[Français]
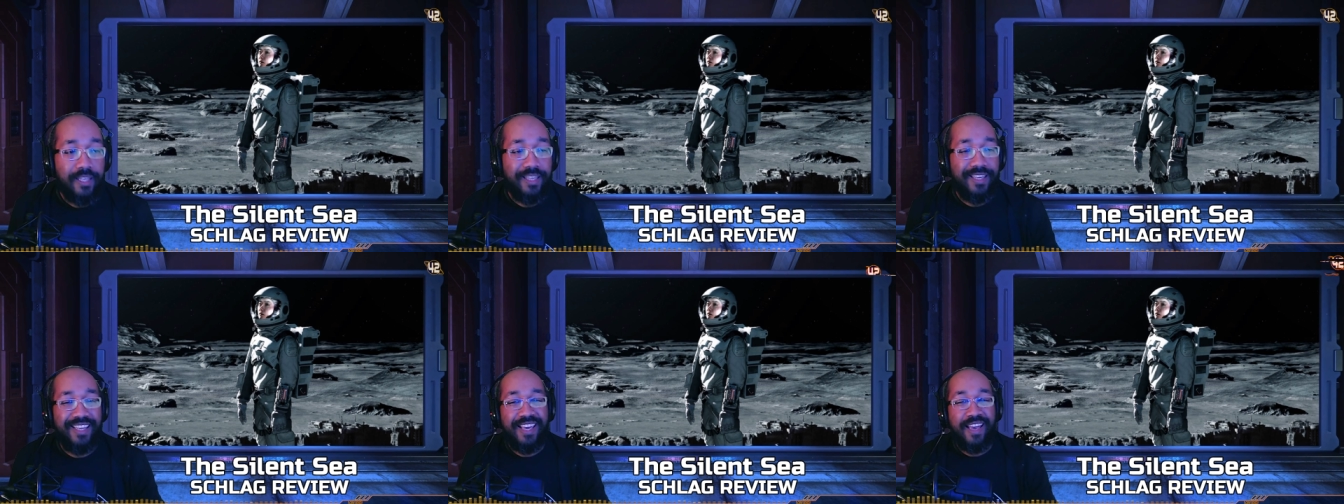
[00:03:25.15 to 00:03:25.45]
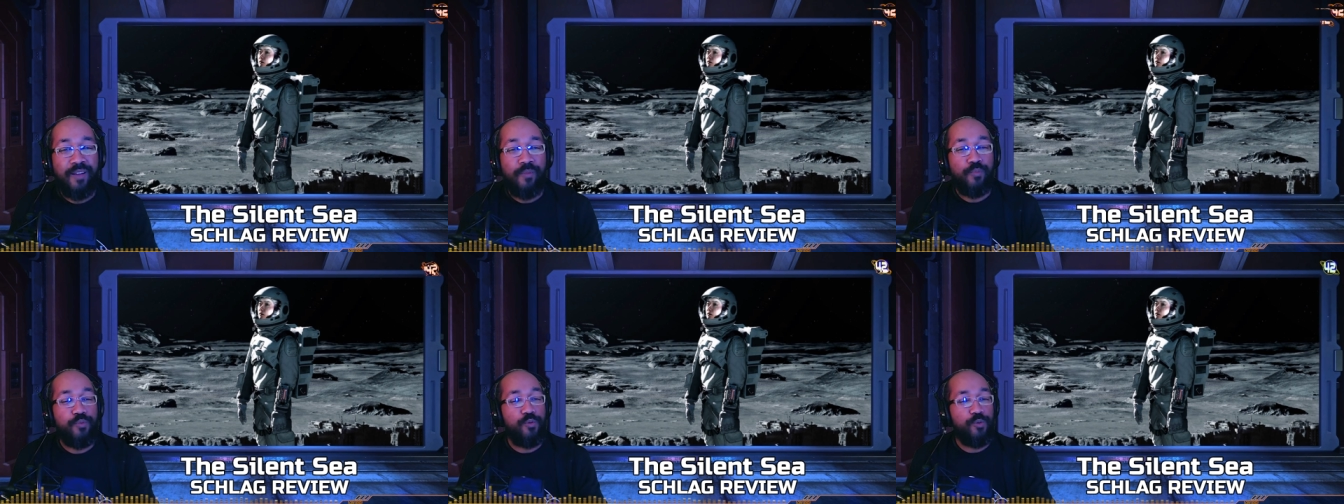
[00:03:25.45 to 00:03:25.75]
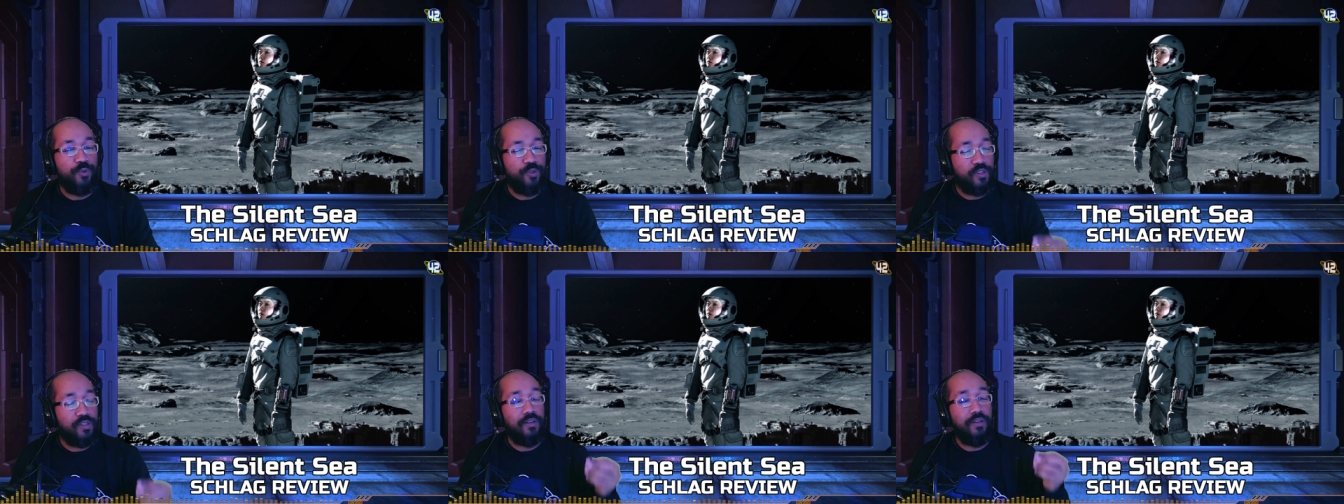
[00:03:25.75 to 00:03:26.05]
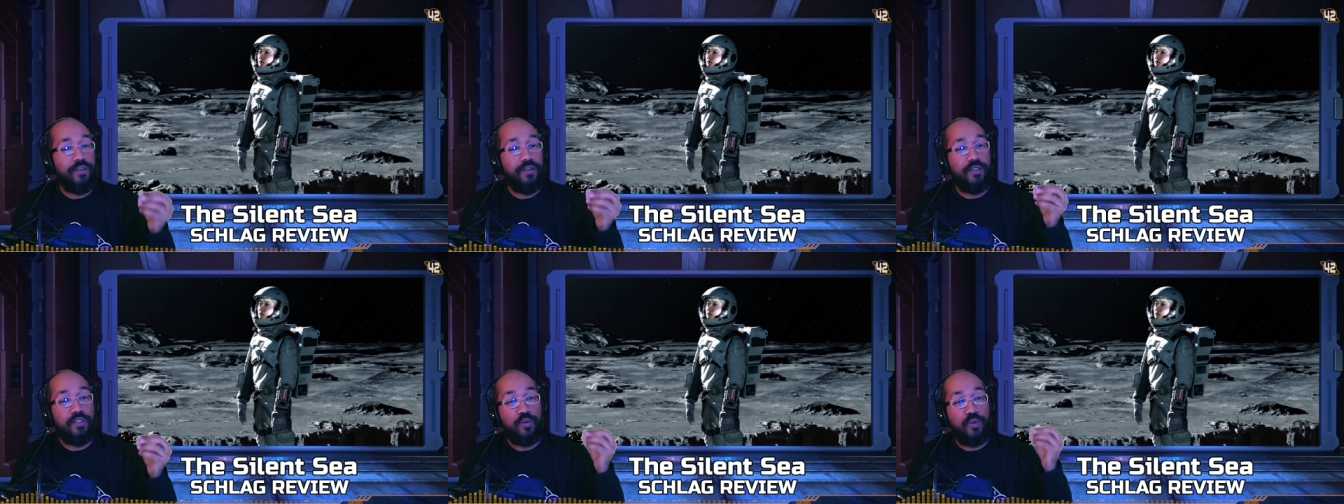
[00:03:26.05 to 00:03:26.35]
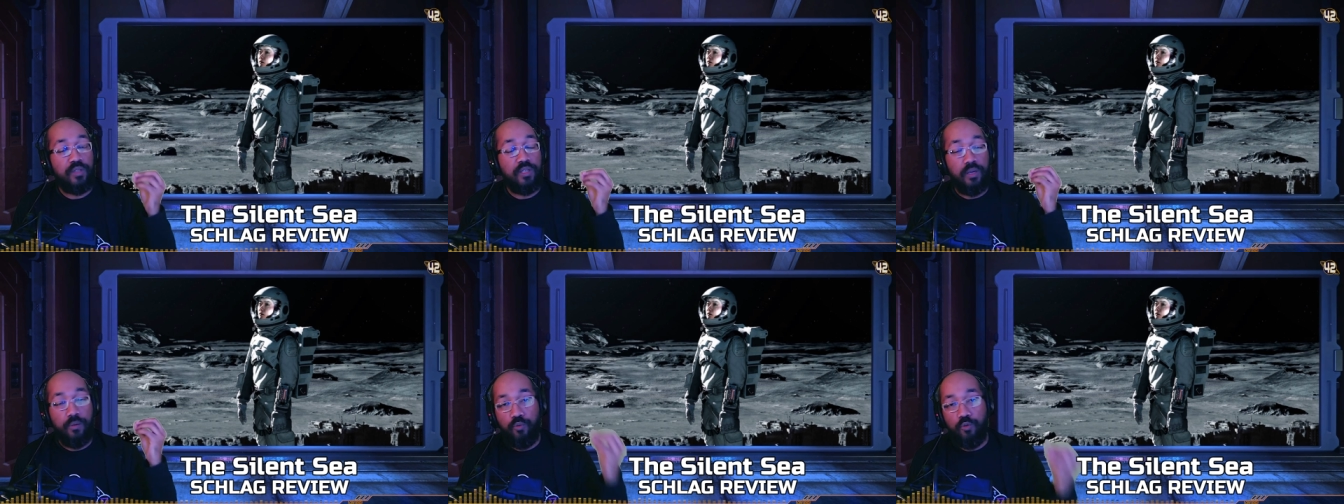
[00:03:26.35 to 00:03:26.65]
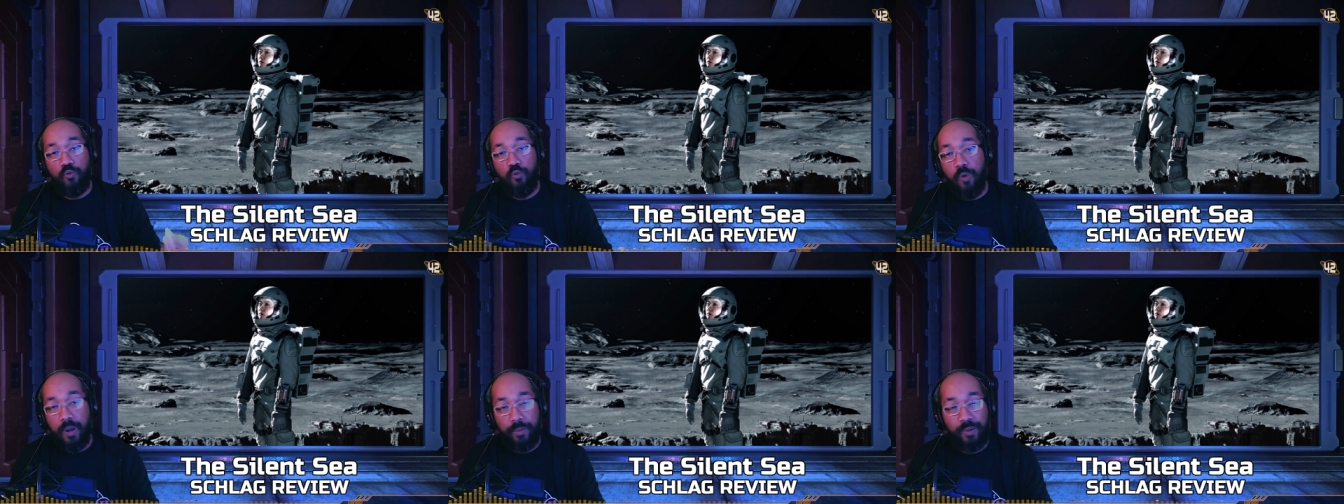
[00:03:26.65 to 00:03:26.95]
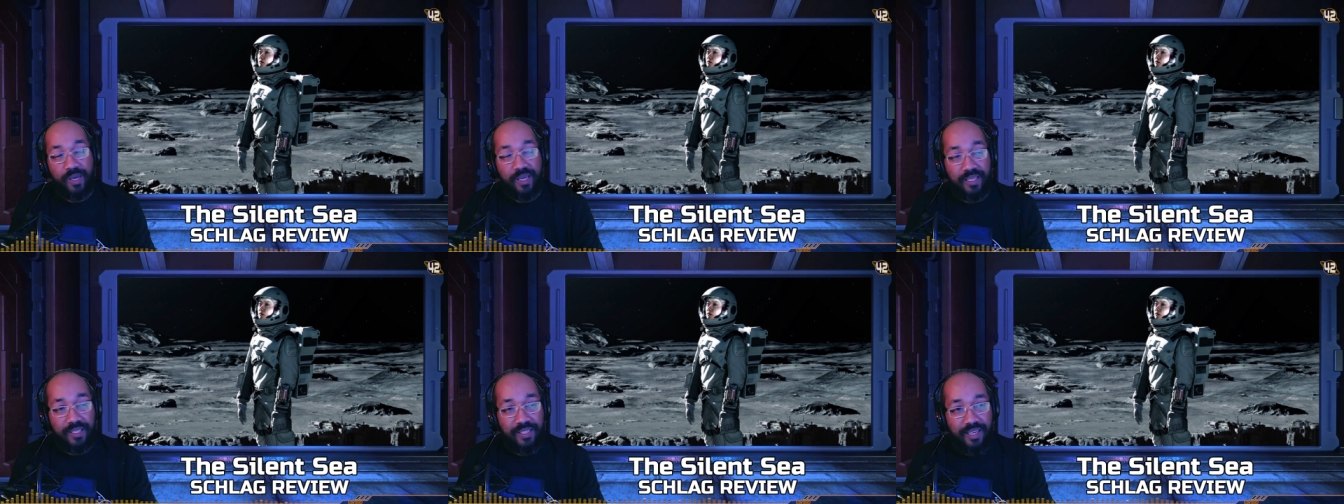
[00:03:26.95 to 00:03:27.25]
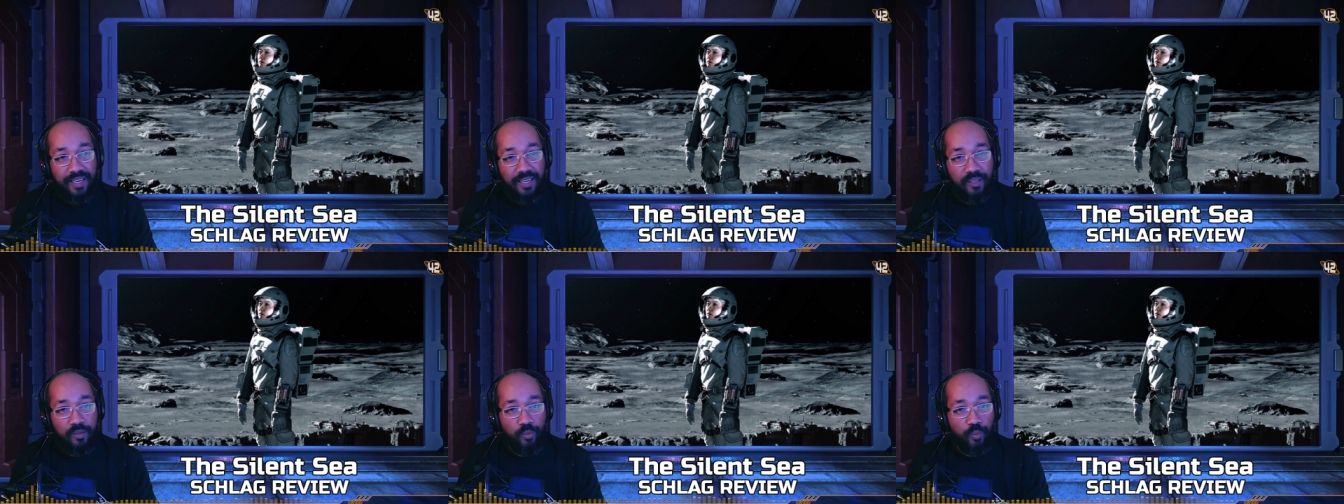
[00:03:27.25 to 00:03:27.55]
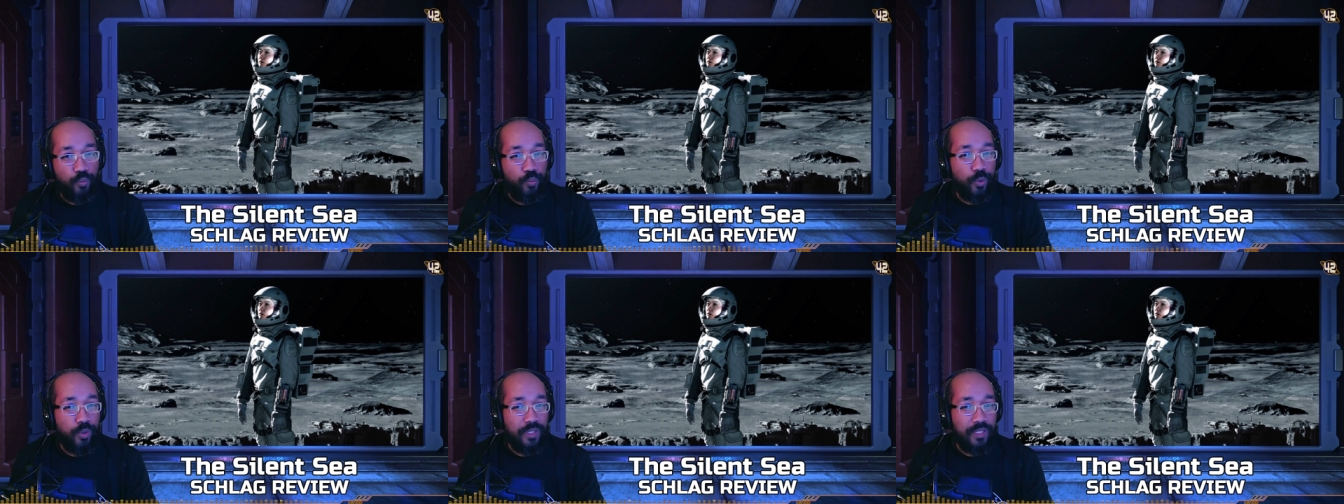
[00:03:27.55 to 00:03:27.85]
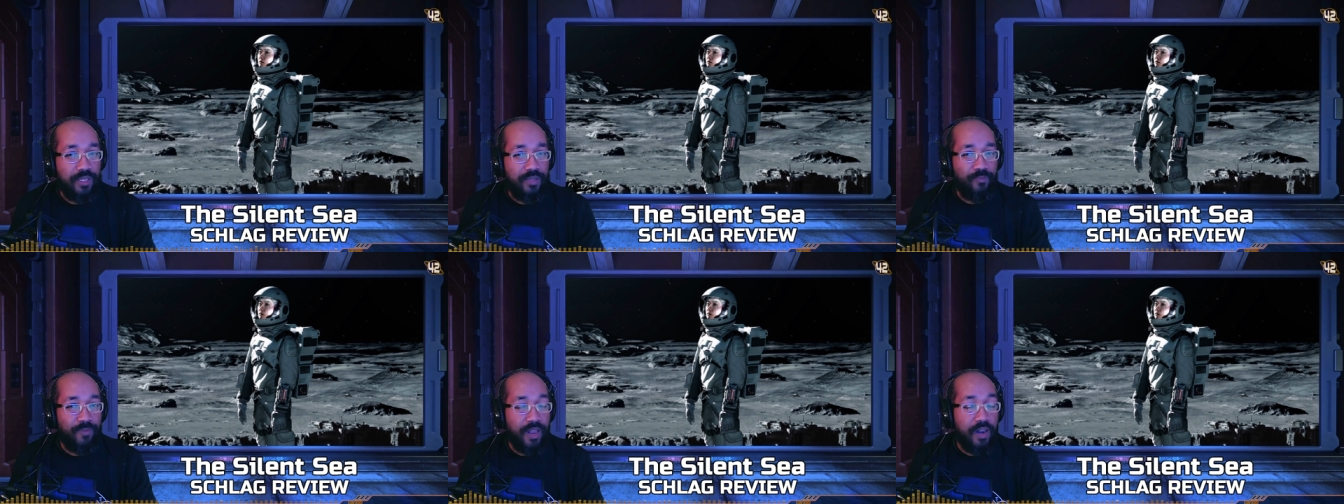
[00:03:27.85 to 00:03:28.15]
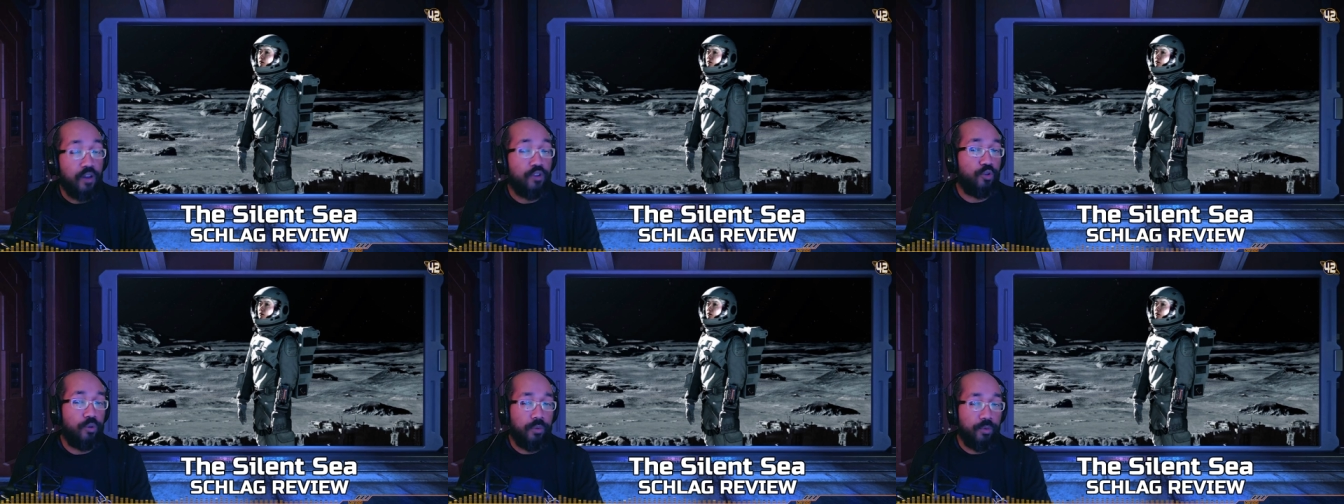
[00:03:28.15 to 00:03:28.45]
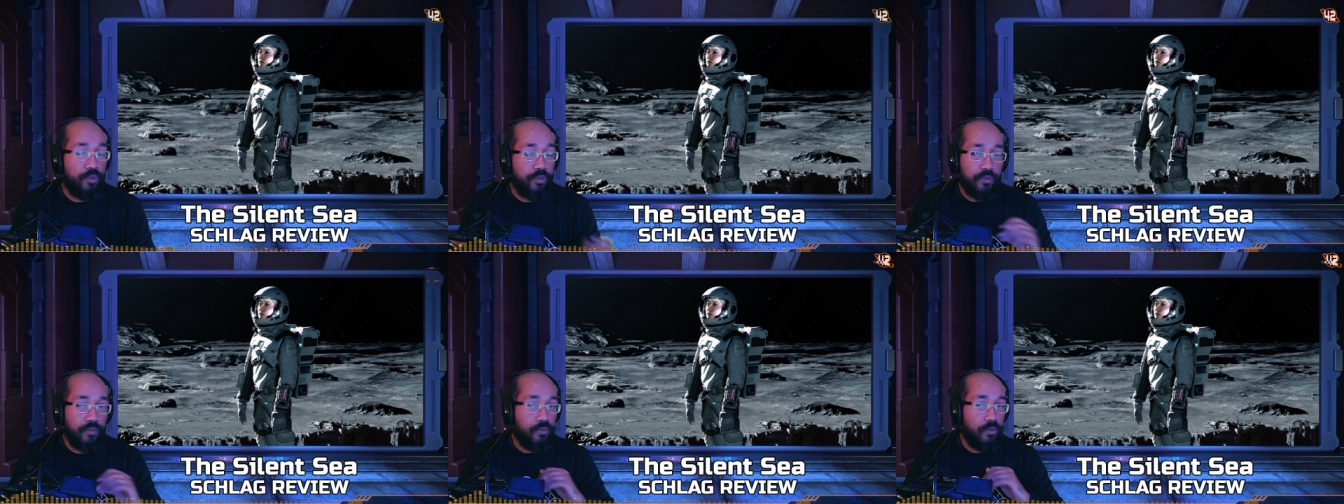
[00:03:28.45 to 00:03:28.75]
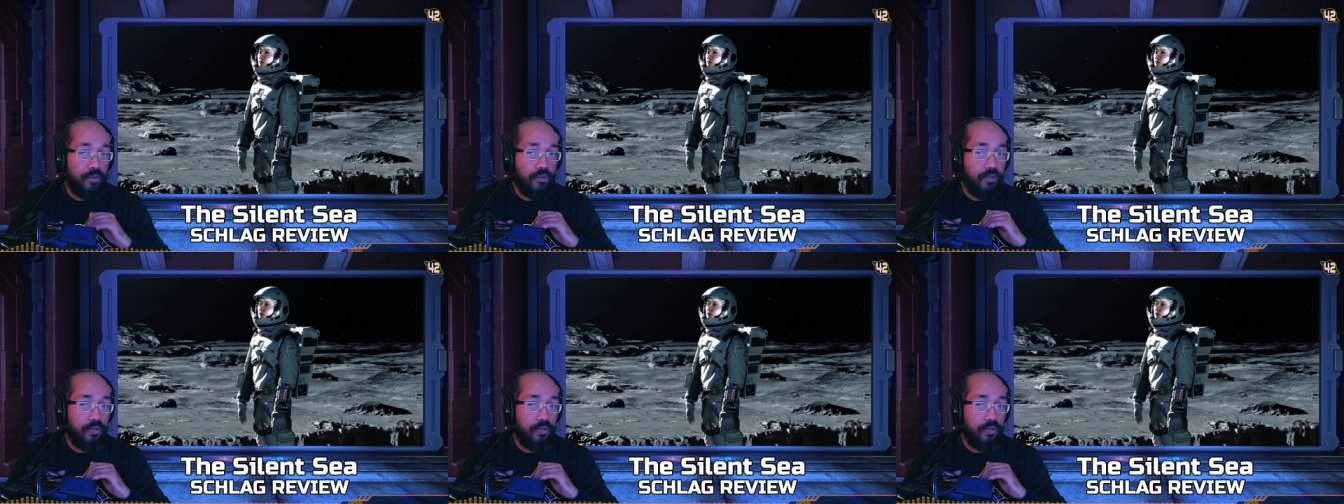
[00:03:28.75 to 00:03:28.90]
il y a en plus ce que j'ai beaucoup apprécié une petite alors je suis